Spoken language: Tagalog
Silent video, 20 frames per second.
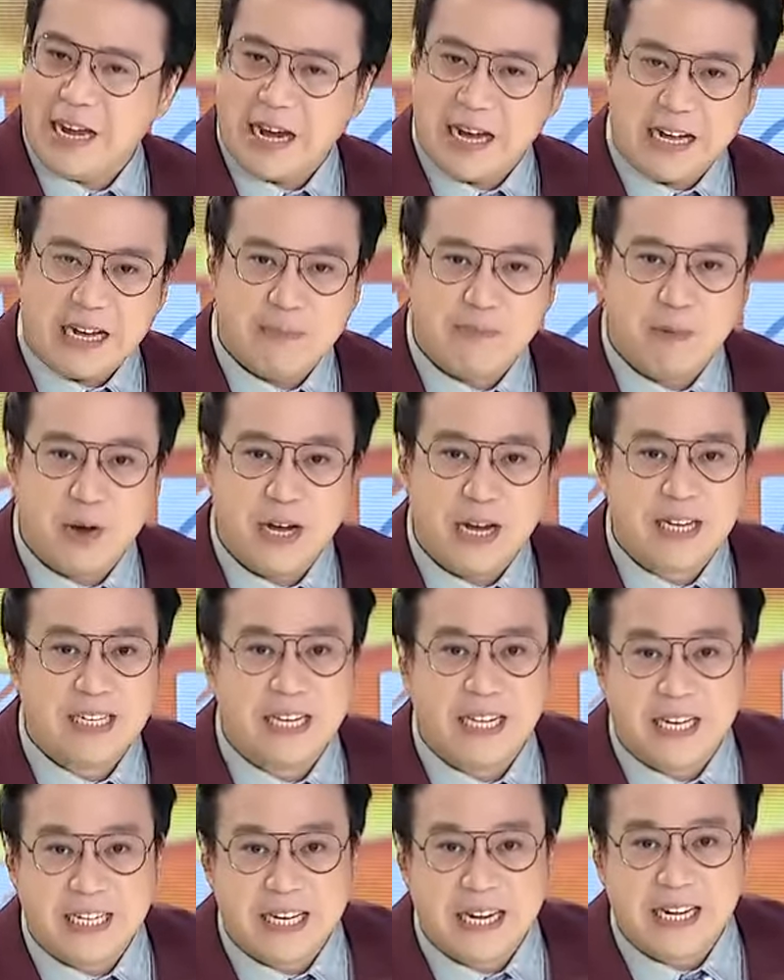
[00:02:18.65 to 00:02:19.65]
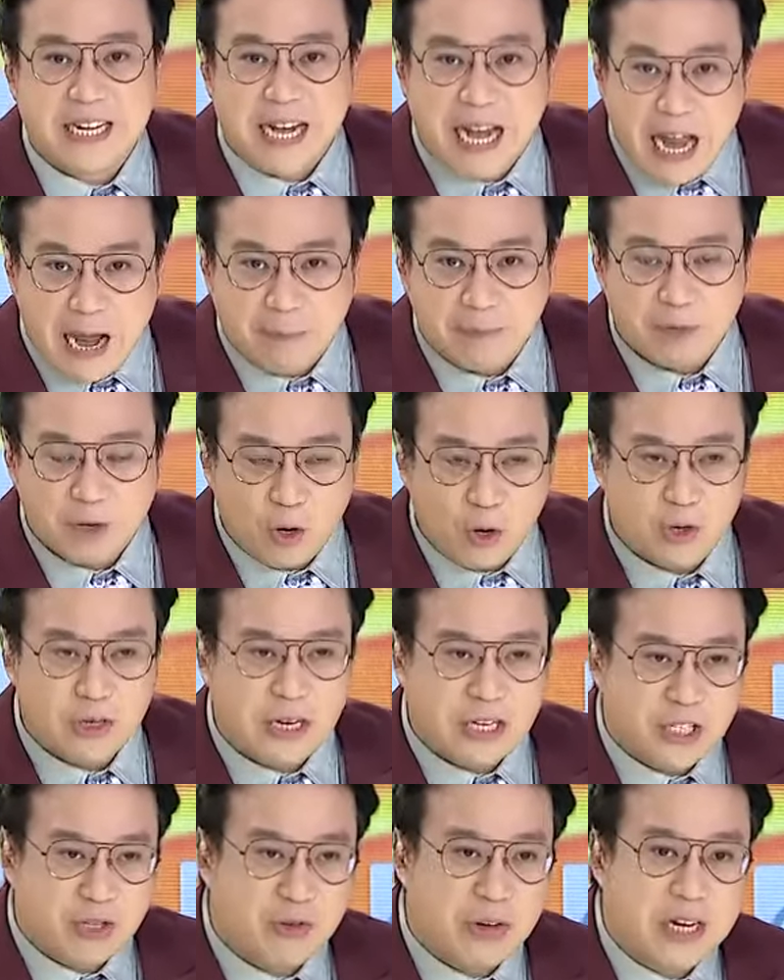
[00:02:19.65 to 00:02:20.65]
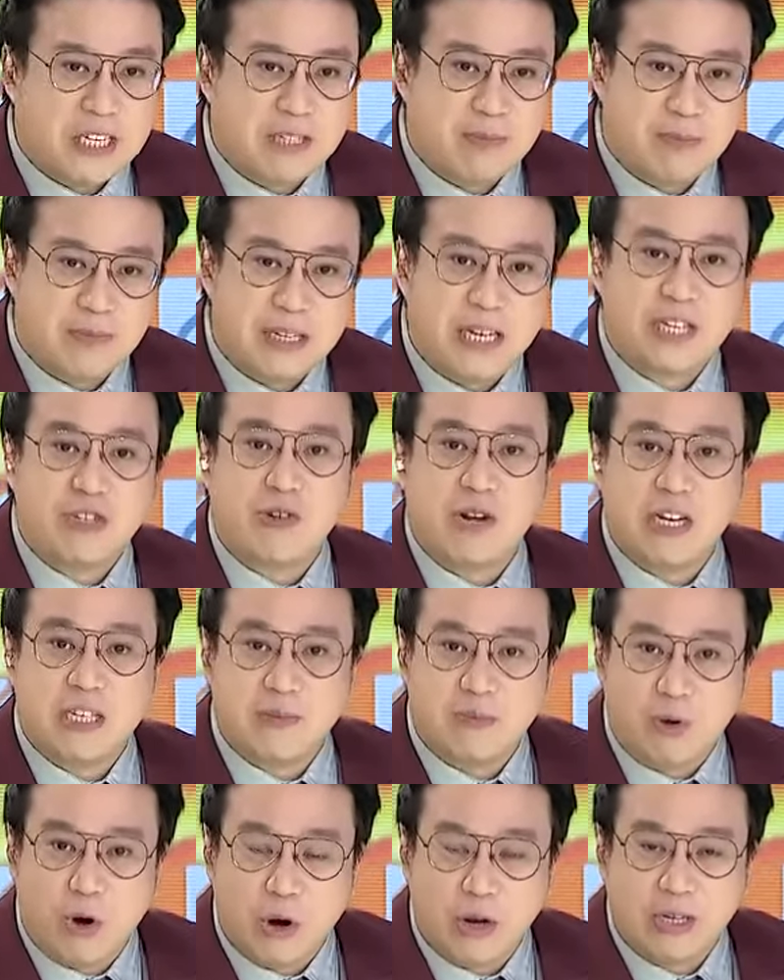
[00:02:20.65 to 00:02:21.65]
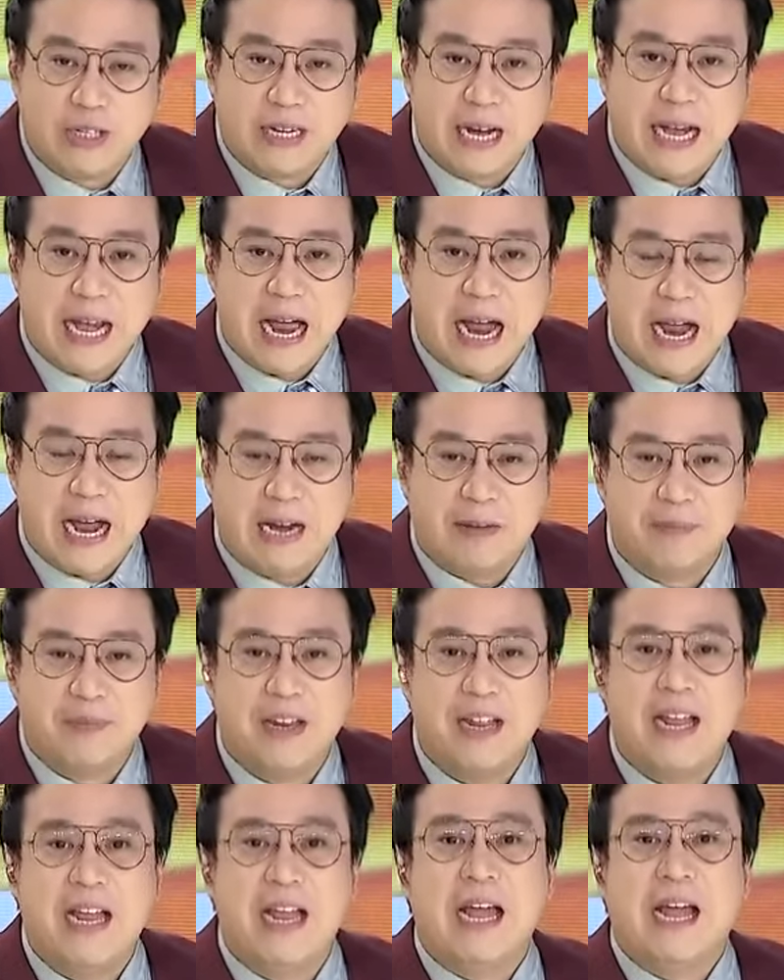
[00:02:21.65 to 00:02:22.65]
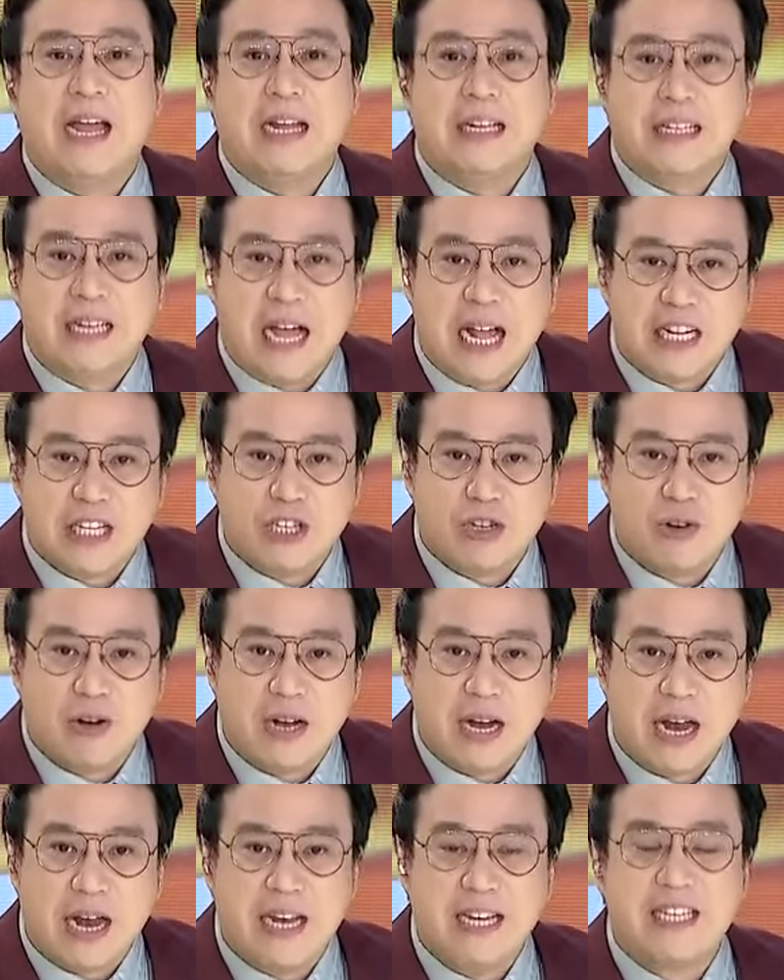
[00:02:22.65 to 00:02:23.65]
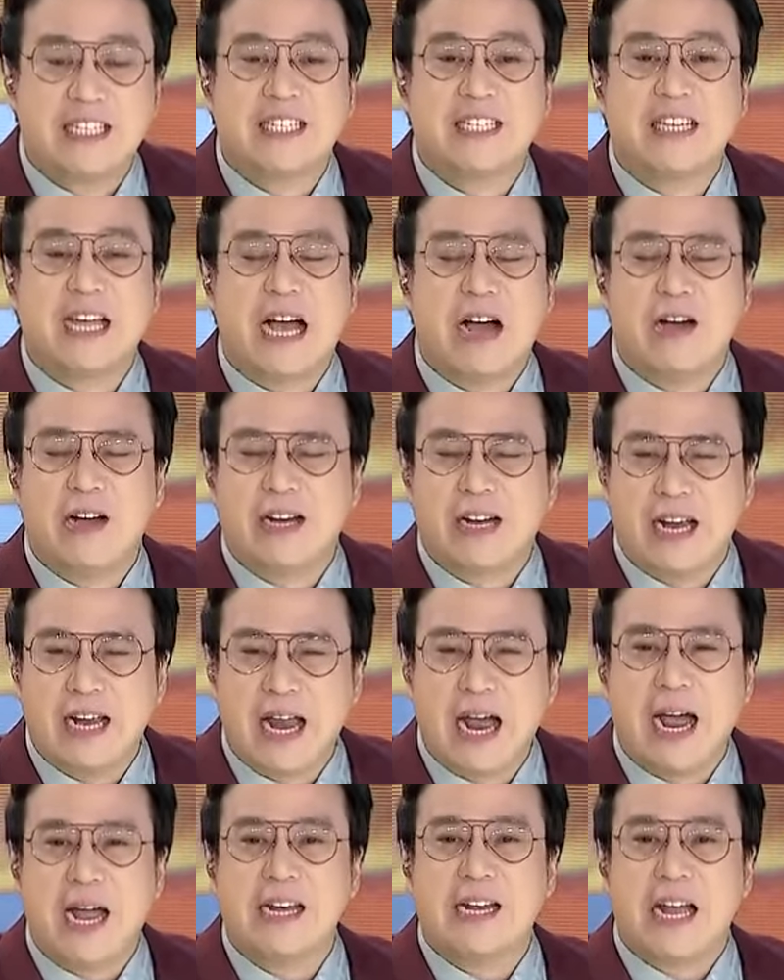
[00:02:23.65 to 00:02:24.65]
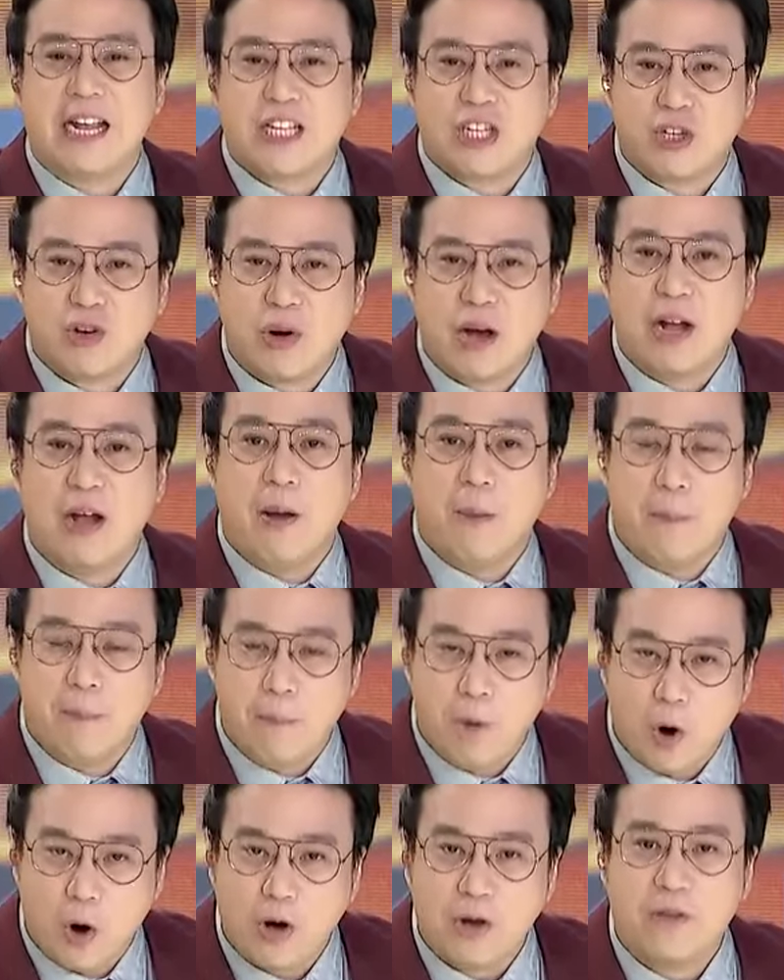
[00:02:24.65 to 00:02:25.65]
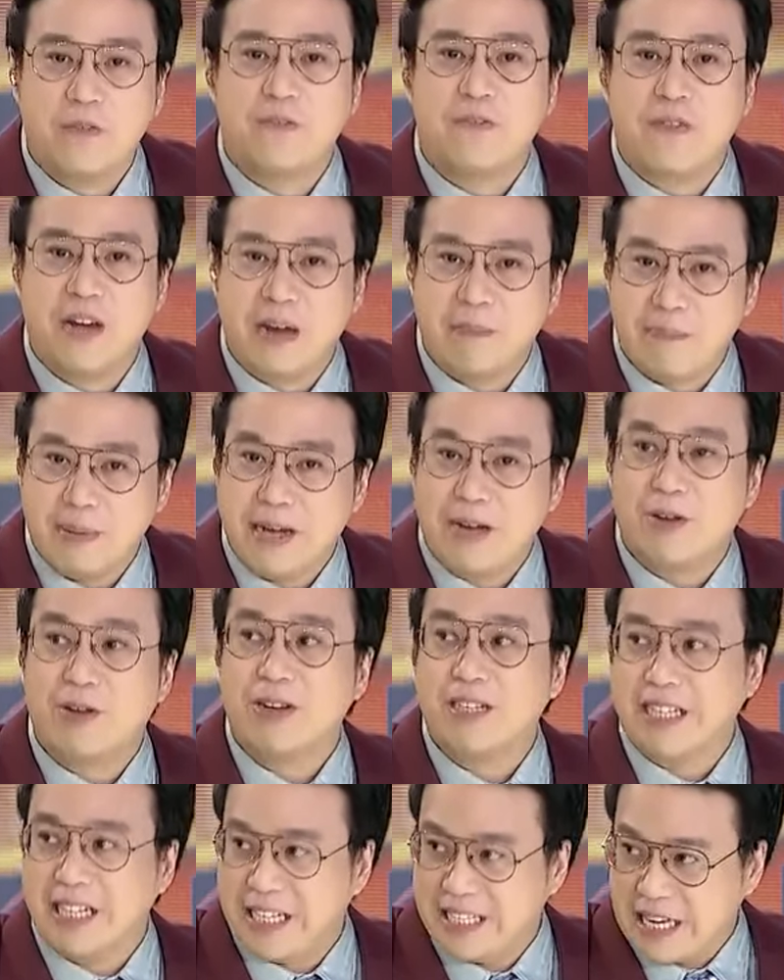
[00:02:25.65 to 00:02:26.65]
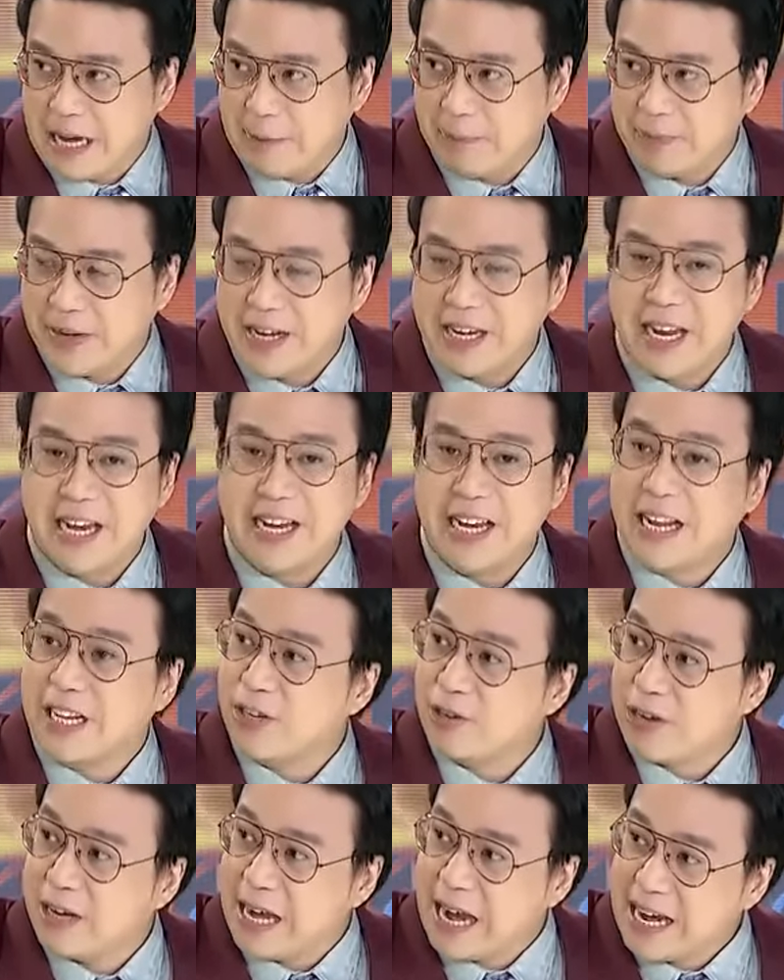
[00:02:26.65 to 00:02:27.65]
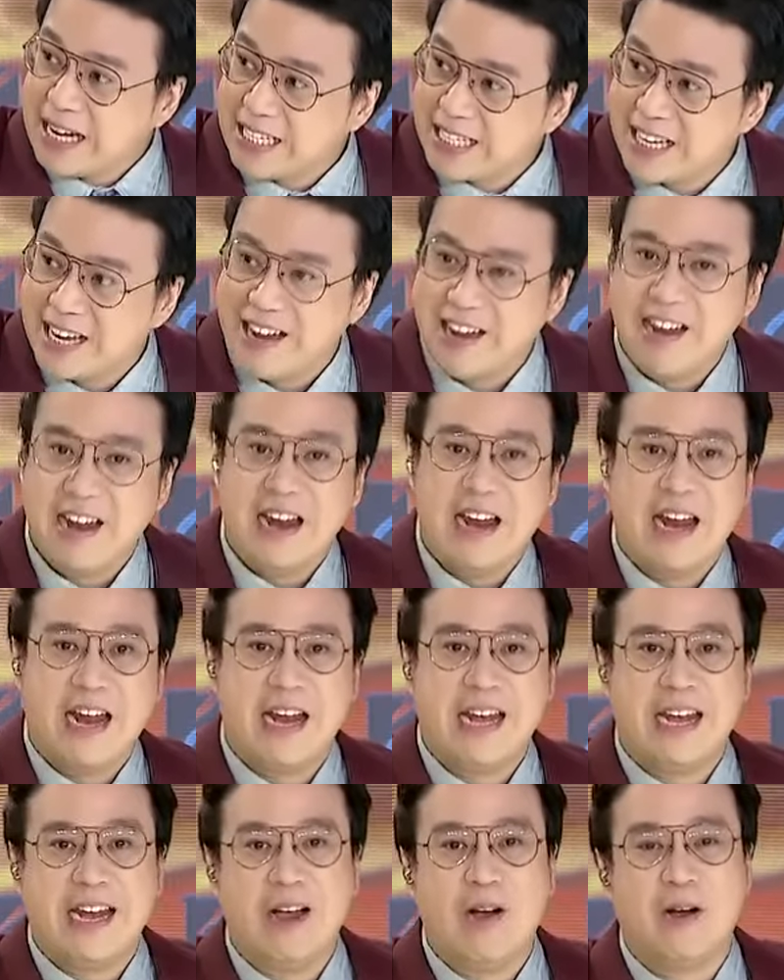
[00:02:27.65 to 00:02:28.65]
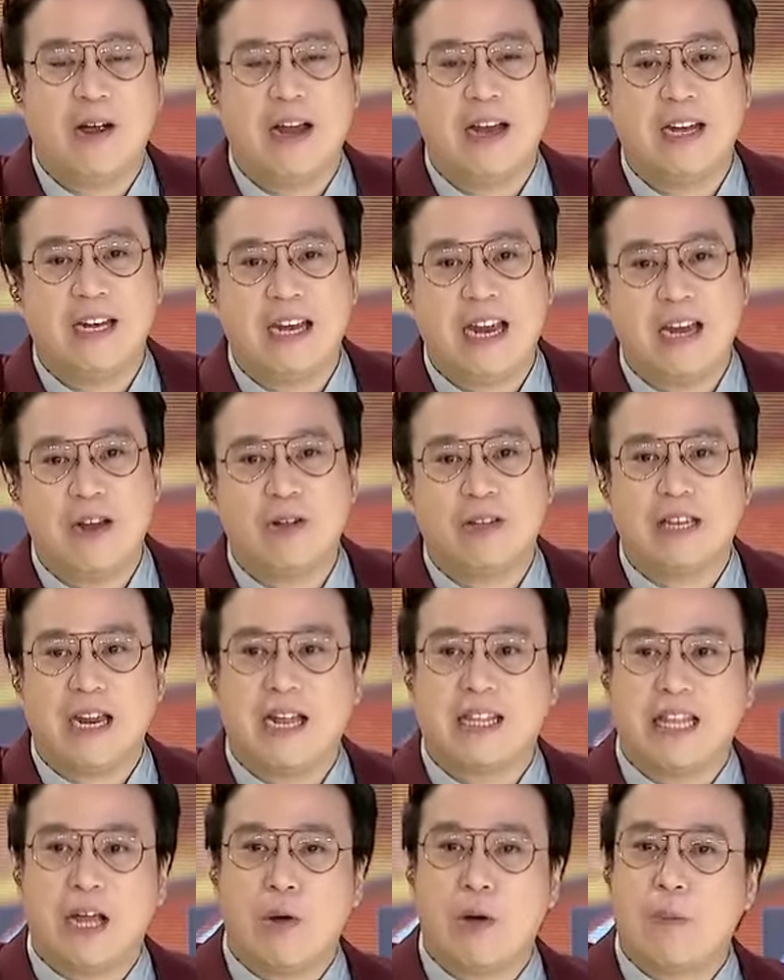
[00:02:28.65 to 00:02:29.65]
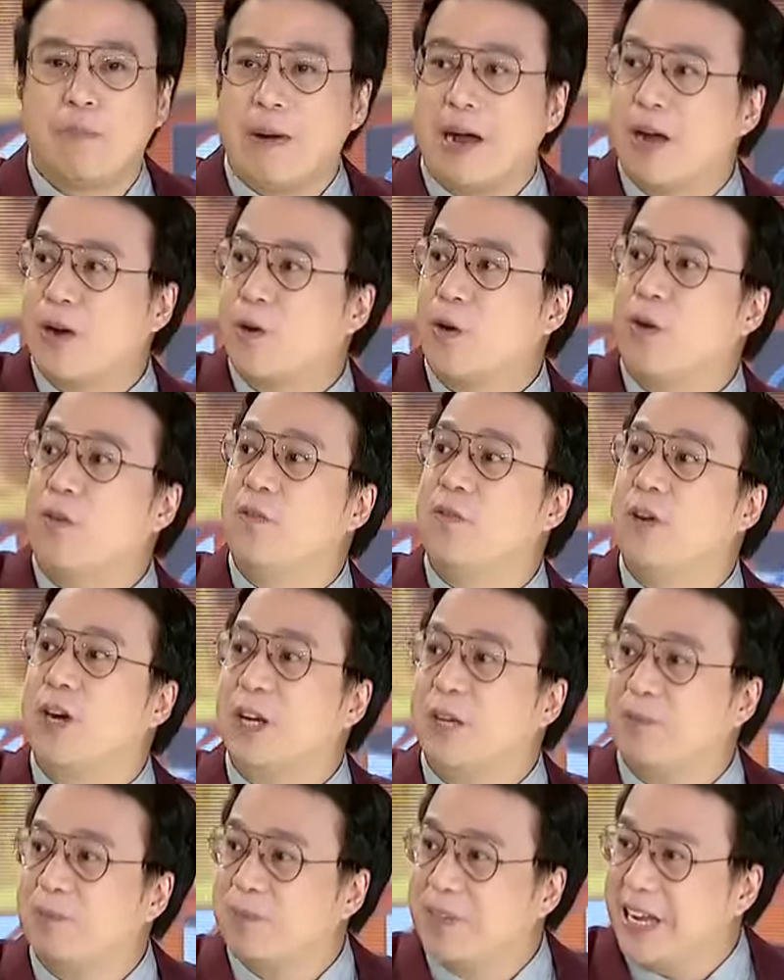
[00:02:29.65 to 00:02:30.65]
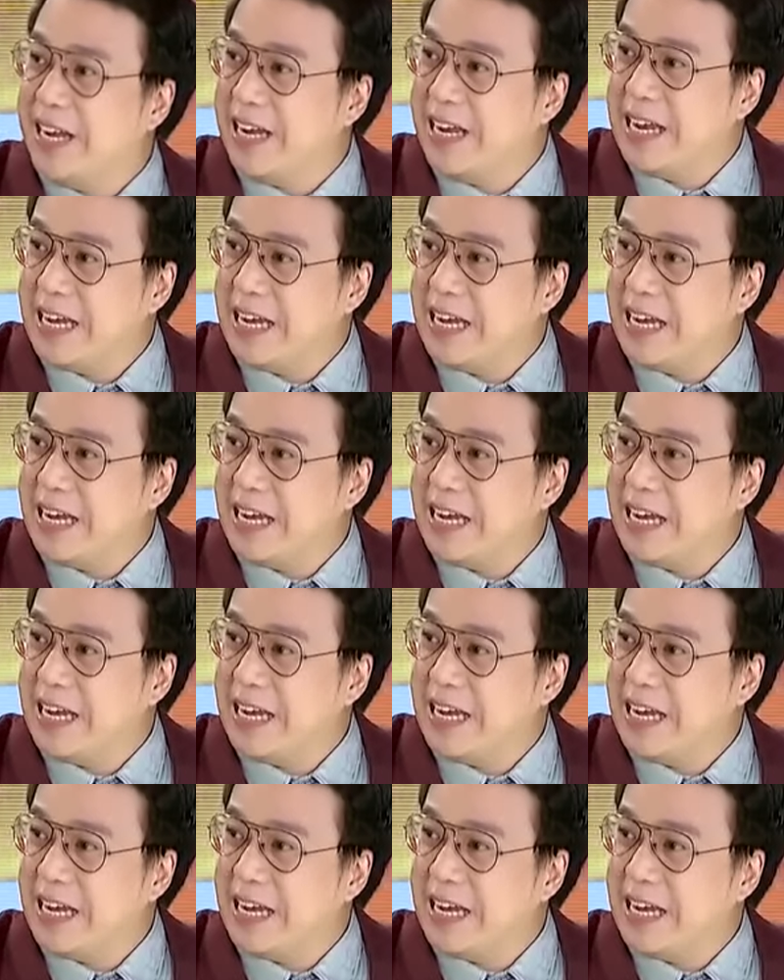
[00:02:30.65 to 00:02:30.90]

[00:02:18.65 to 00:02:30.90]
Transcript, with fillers: Hindi pwedeng citizen ka lang or naturalized, naturalized born. Kailangan naturalized, uh, kailangan natural born Filipino citizen. Hindi naturalized, hindi hindi yung tinatawag parang convert.